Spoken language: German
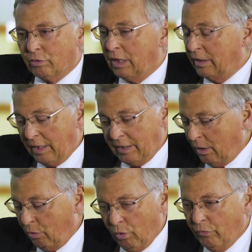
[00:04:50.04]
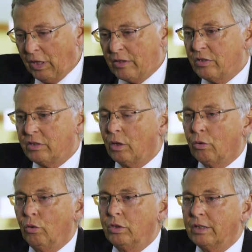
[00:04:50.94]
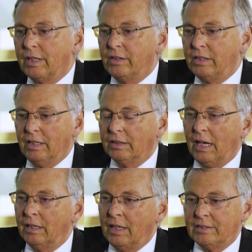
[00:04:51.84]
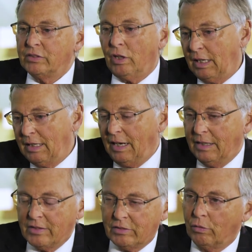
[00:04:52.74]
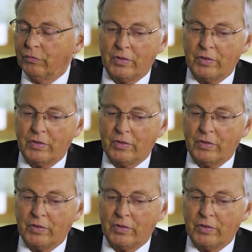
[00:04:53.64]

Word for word: Also der, der Löwe, das ist der König der Tiere, der, das ist doch kein Hai, das ist doch ein